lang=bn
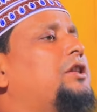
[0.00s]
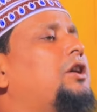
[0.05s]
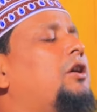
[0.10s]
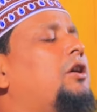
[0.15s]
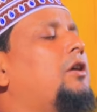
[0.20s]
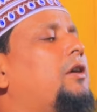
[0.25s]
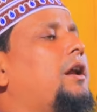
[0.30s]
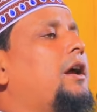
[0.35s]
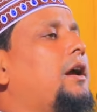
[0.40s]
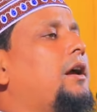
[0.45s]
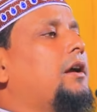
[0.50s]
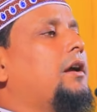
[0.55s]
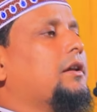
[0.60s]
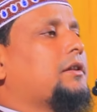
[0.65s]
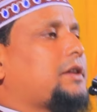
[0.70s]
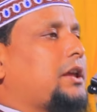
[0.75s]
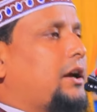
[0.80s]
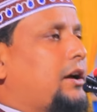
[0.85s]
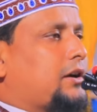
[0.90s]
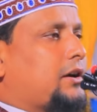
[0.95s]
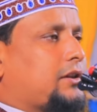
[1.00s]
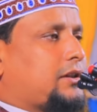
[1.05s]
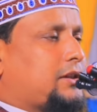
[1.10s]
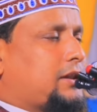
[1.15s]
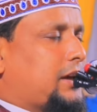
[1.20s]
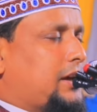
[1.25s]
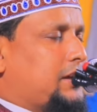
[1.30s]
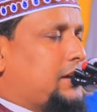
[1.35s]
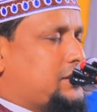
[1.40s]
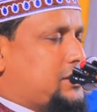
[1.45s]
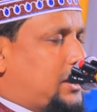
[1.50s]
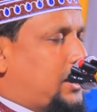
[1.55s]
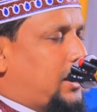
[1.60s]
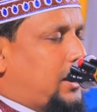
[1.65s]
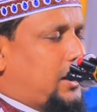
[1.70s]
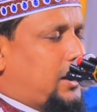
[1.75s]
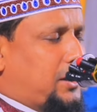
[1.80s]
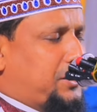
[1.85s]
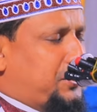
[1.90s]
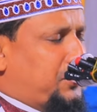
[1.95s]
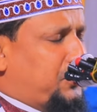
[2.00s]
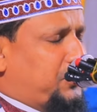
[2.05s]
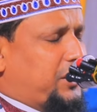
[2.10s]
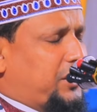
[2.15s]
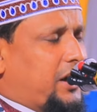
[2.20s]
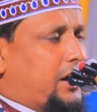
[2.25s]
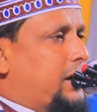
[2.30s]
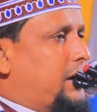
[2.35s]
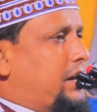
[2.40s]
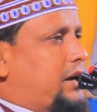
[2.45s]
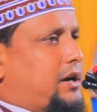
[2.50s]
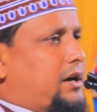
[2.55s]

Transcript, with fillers: ধরে থাকতে জানো না